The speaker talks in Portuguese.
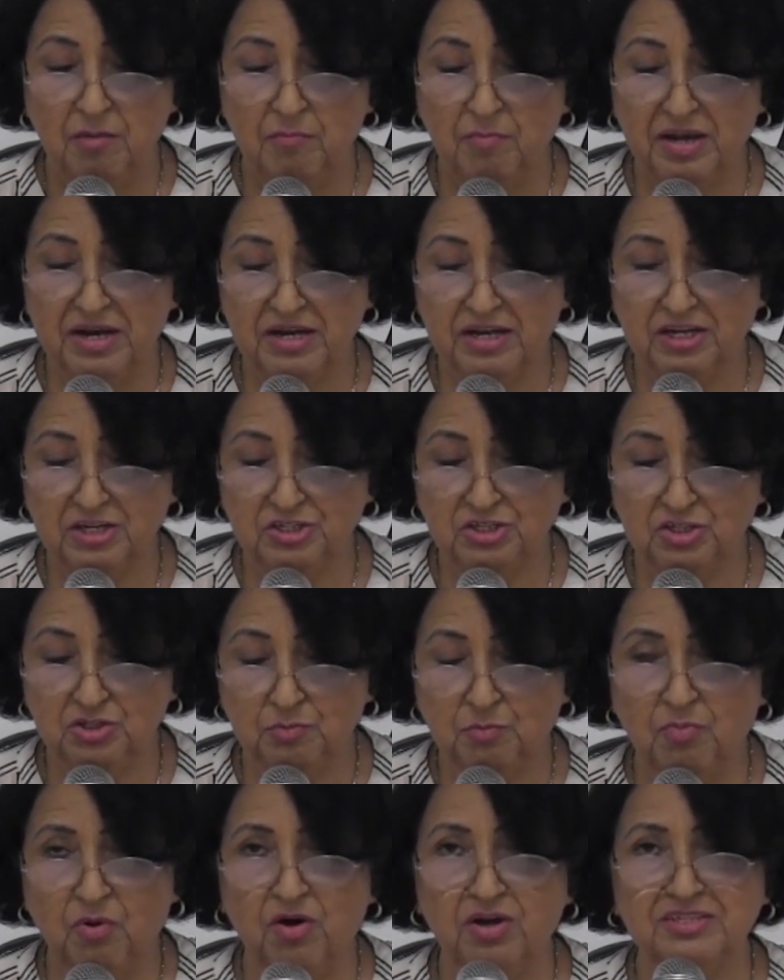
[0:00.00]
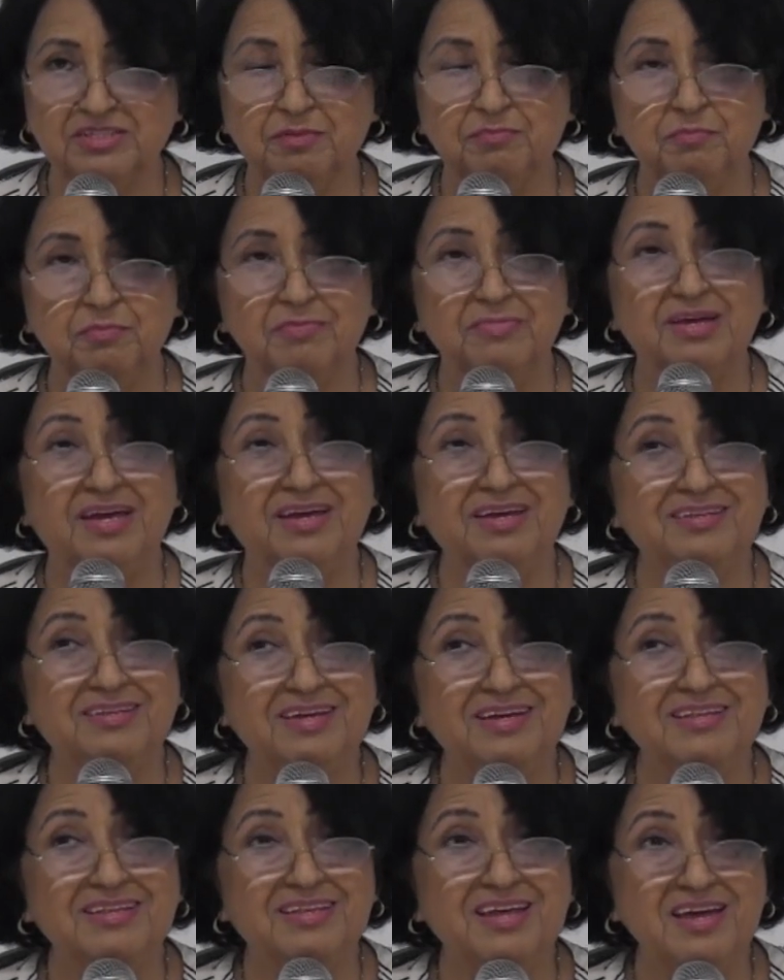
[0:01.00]
para que a gente possa
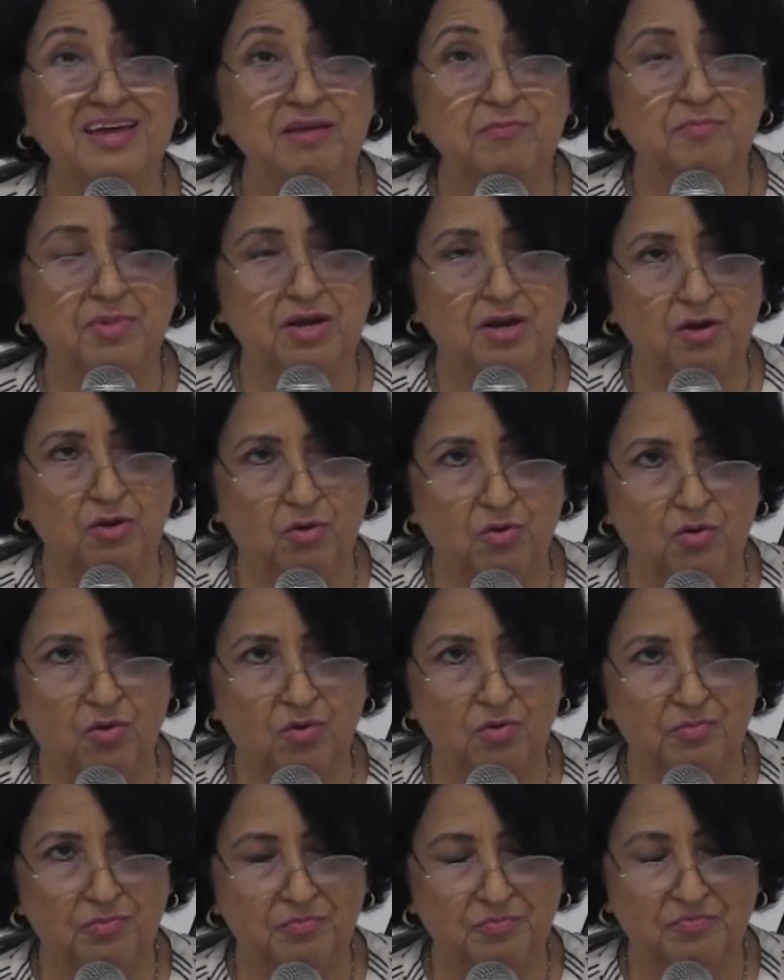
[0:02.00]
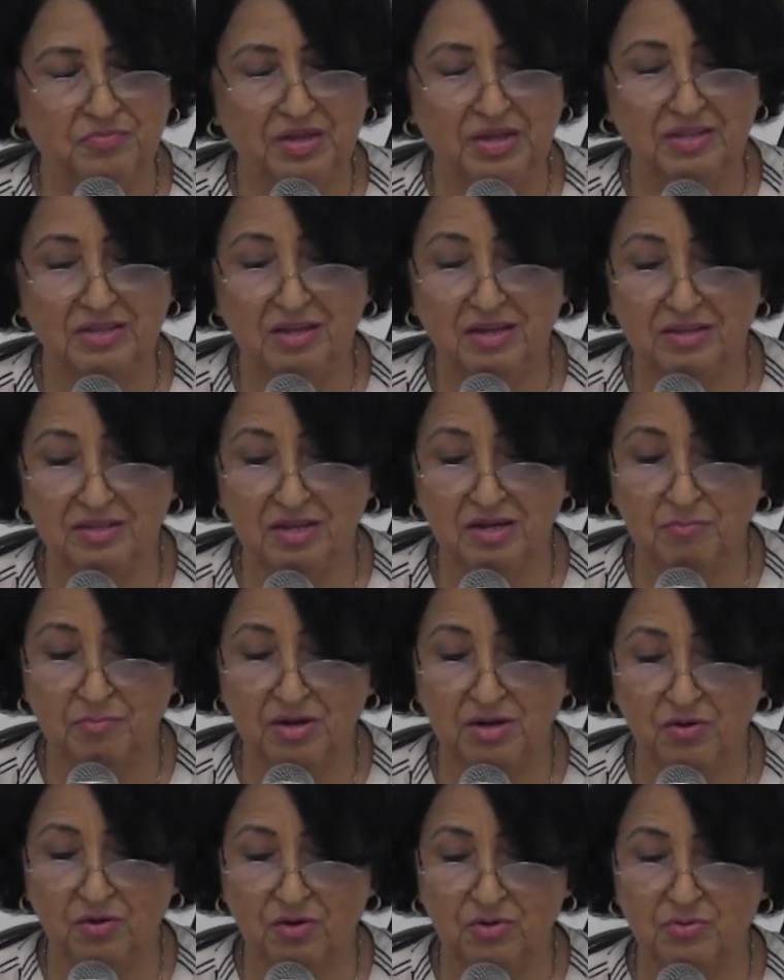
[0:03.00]
entender melhor entender
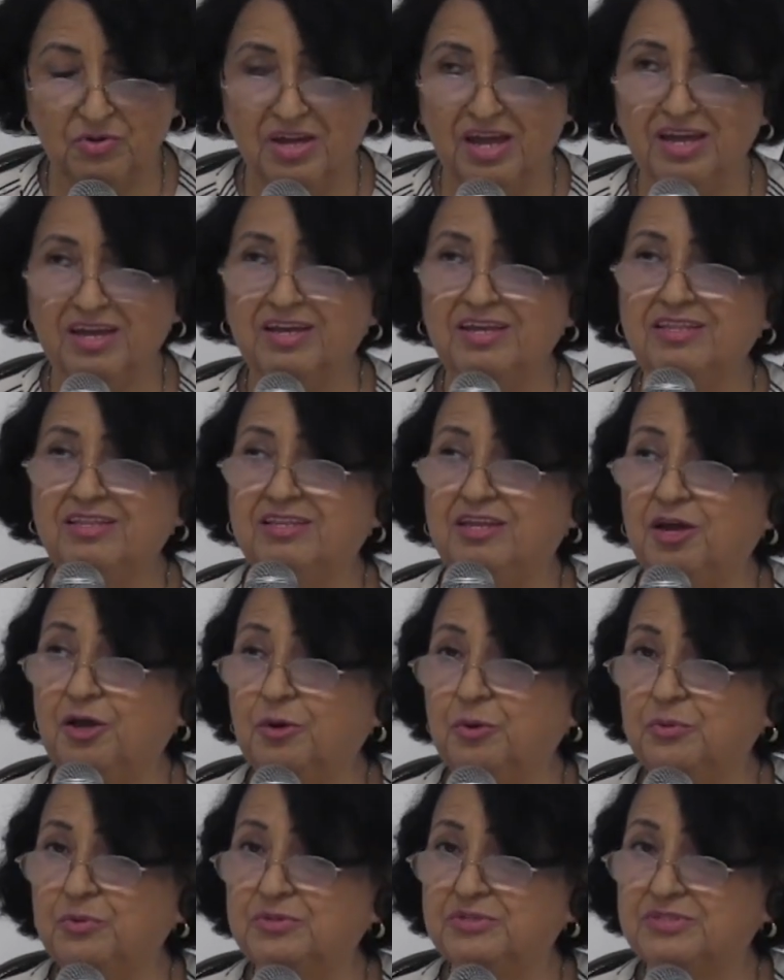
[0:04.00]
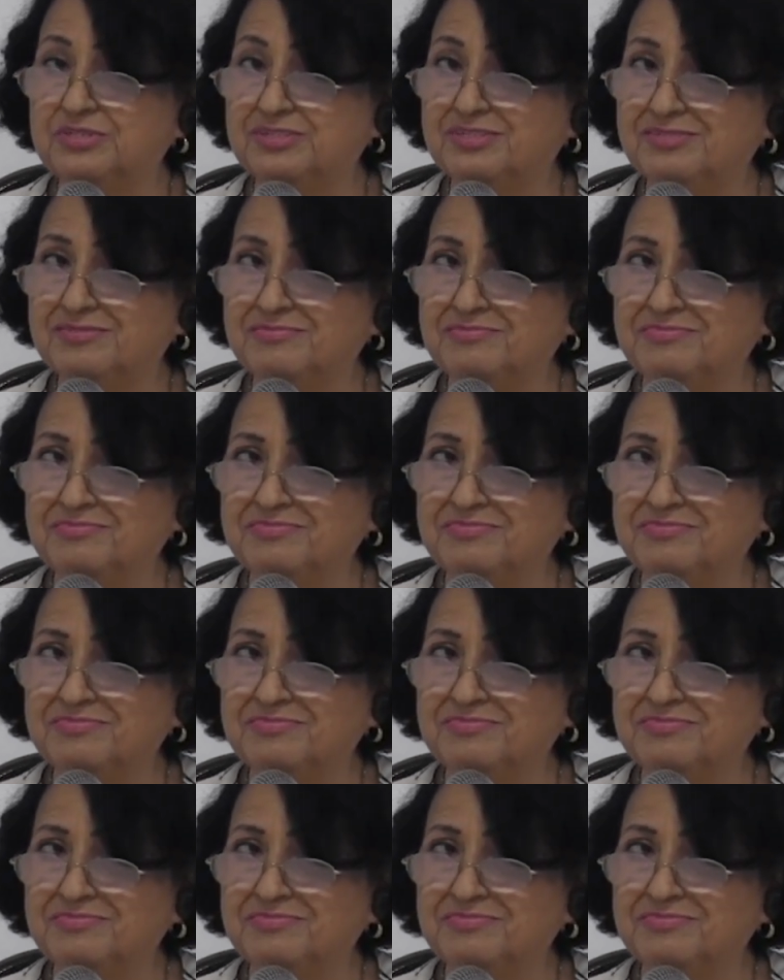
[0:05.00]
melhor o que, que Deus